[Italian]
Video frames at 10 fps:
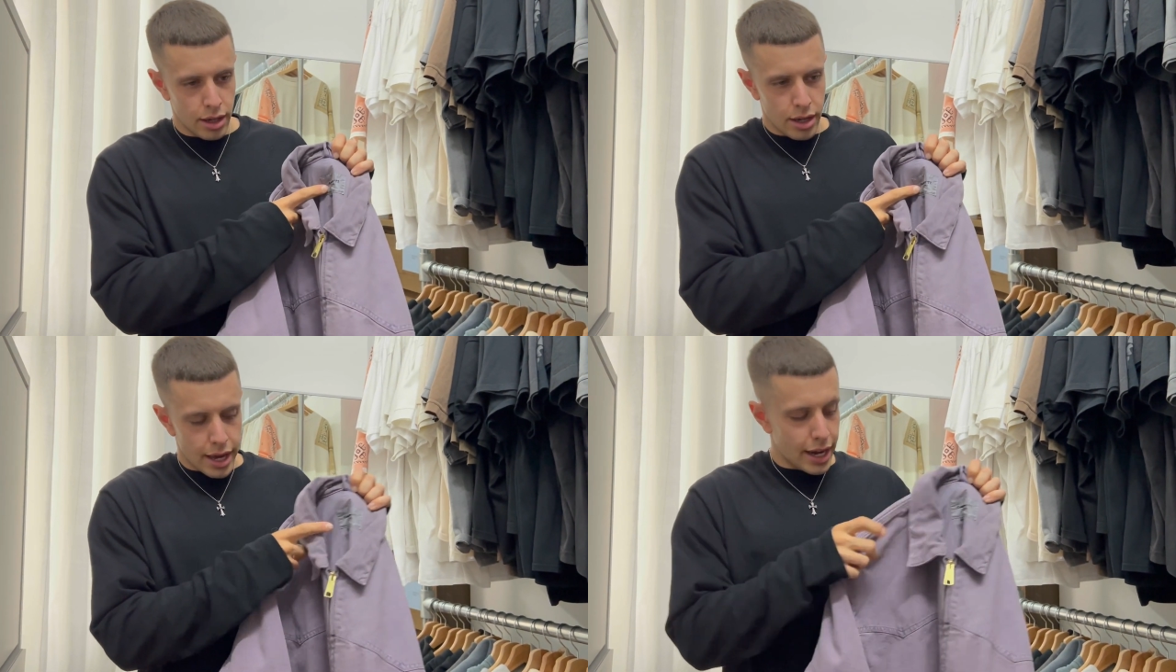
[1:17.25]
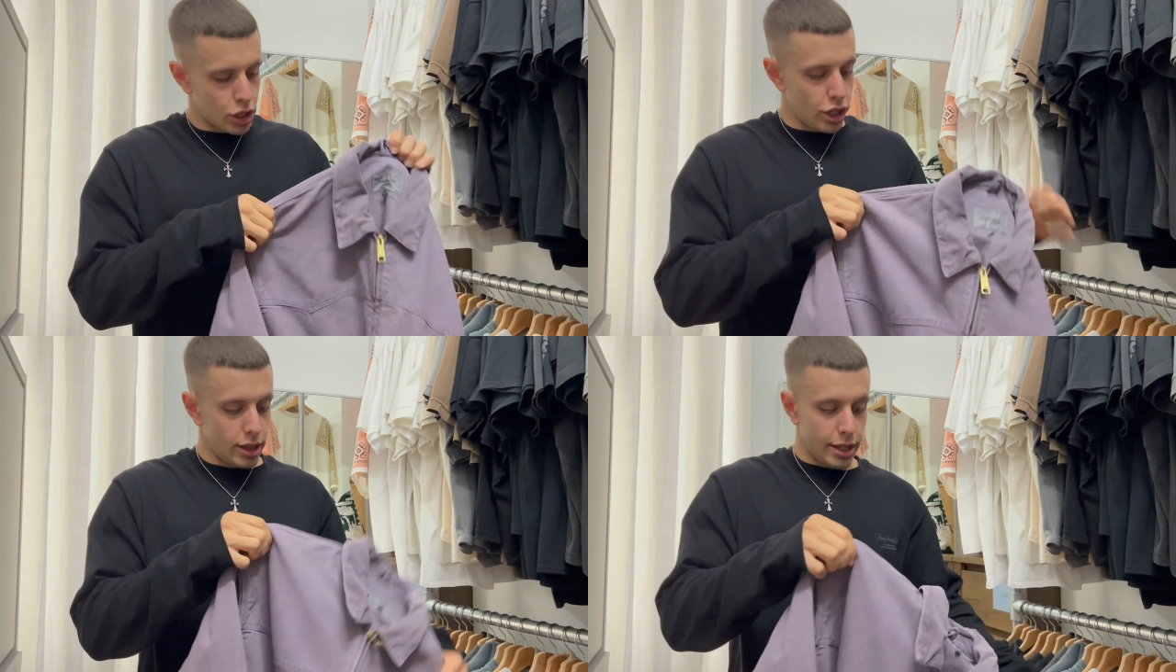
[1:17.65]
è
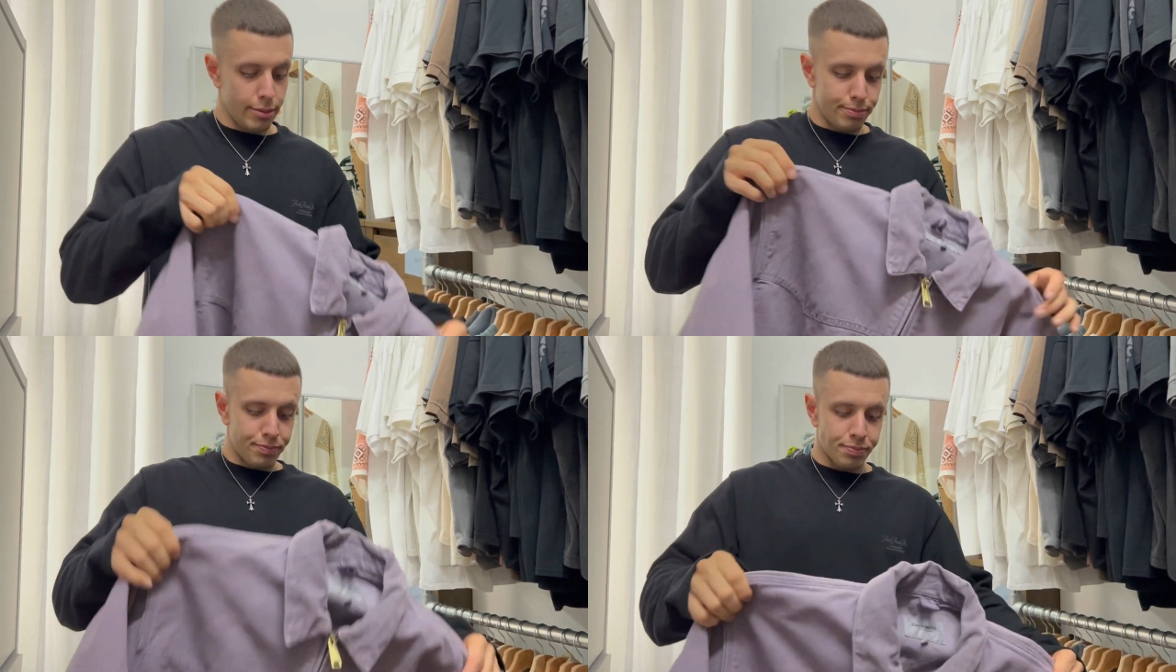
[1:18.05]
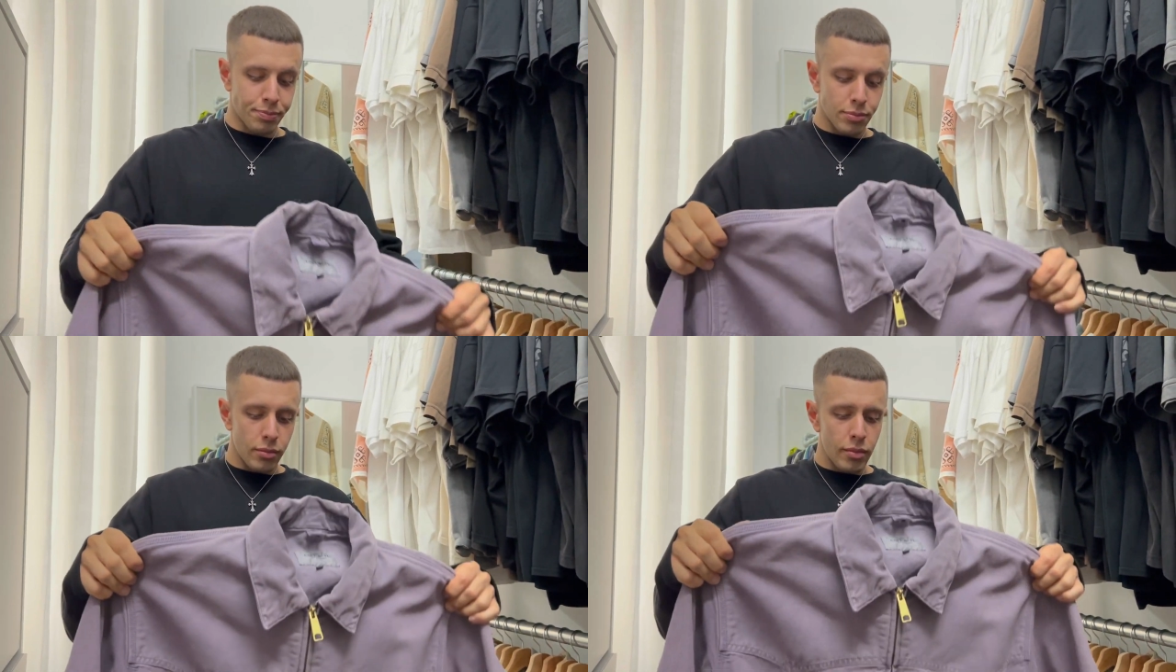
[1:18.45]
recente.
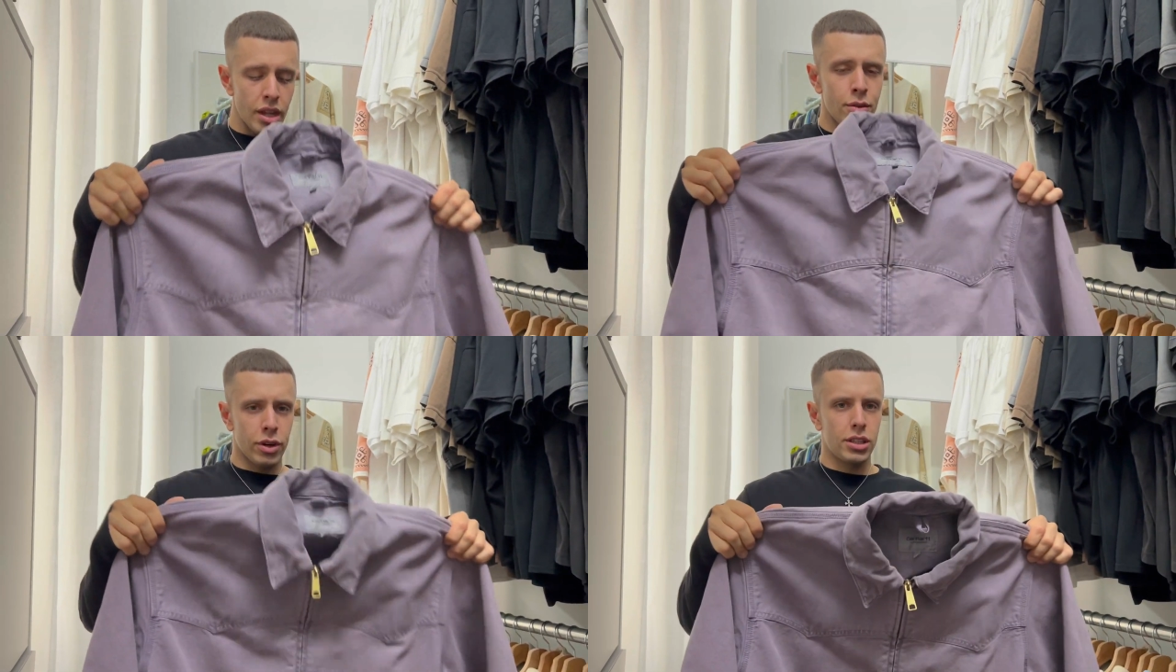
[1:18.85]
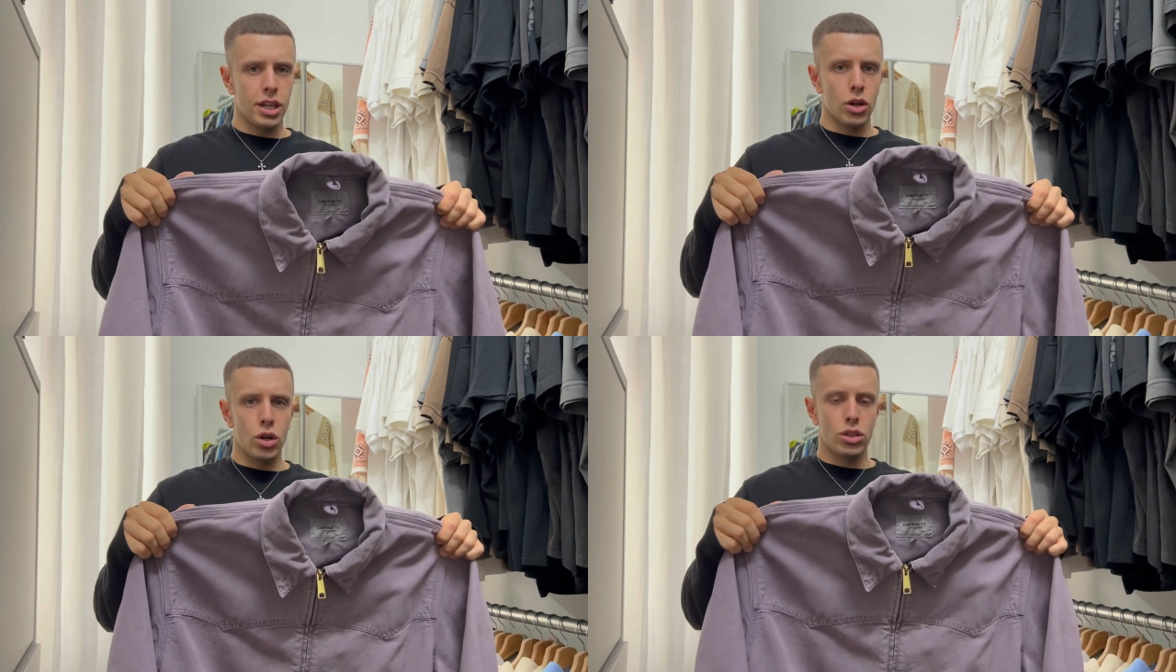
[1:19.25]
Infatti è
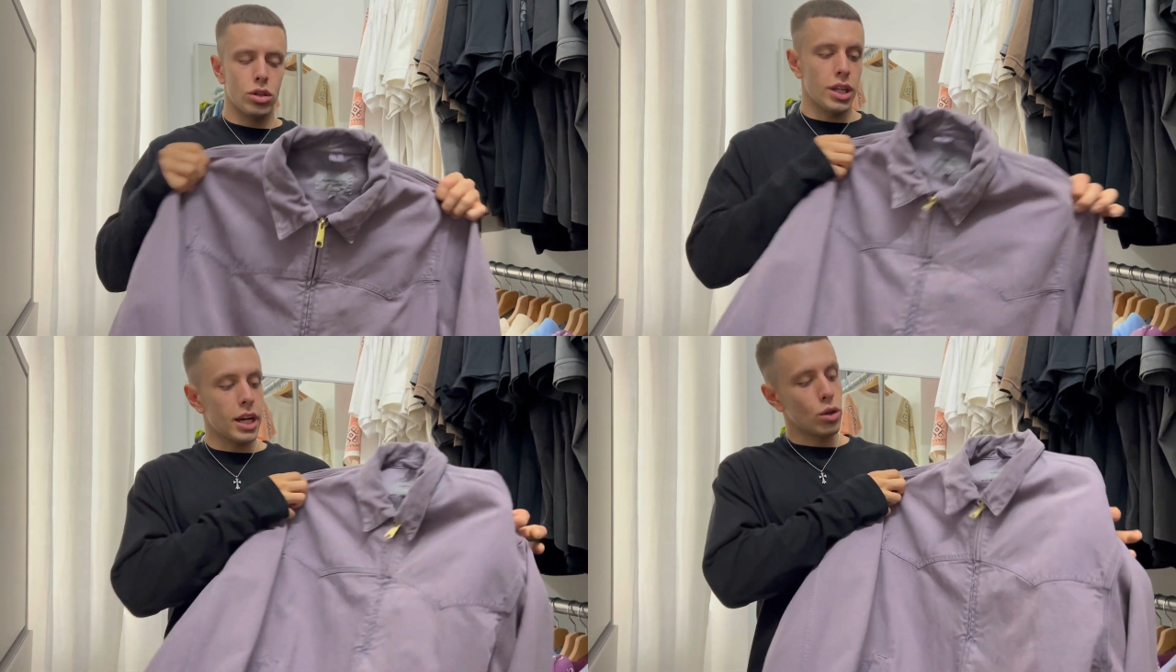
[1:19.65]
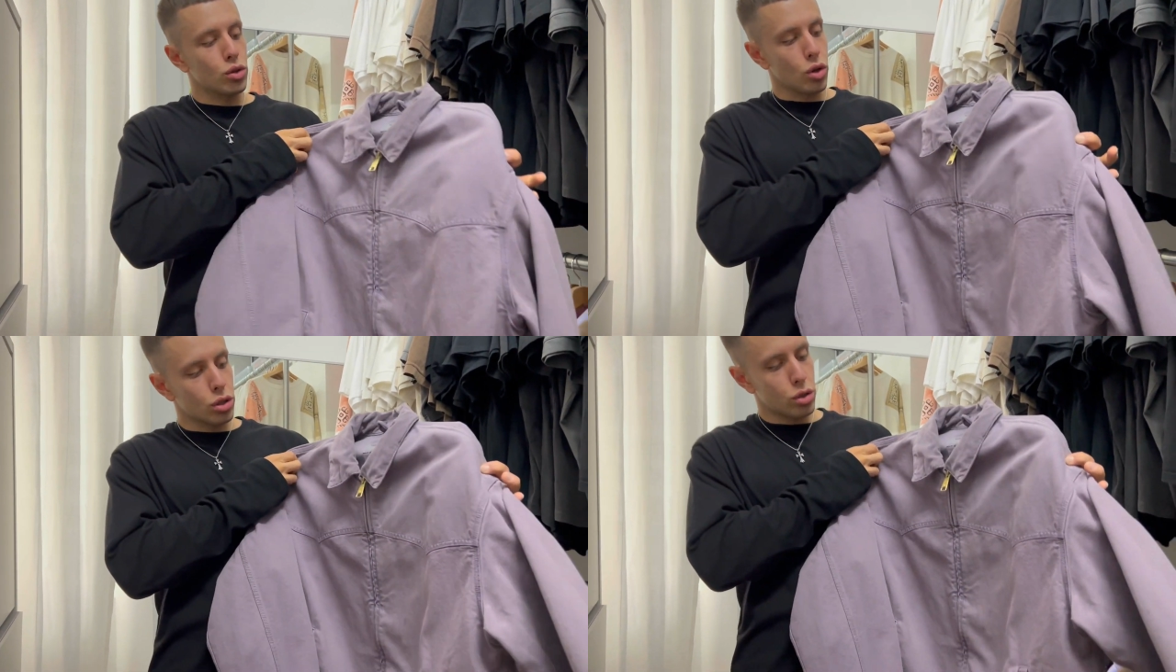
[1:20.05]
della collezione dell'anno
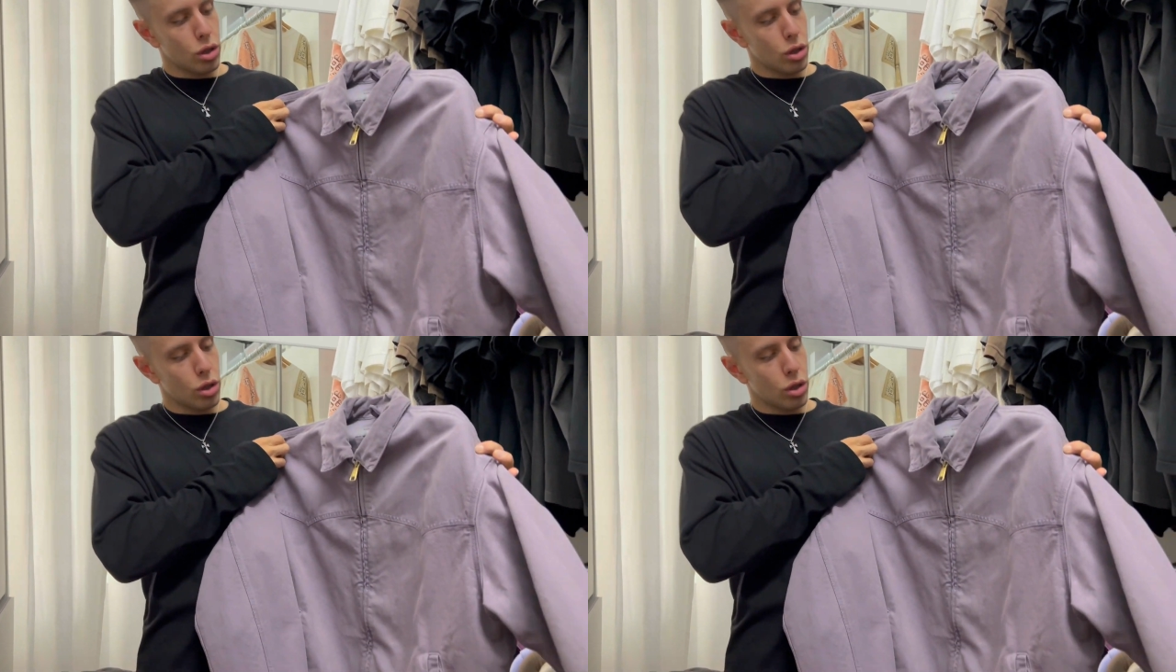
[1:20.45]
scorso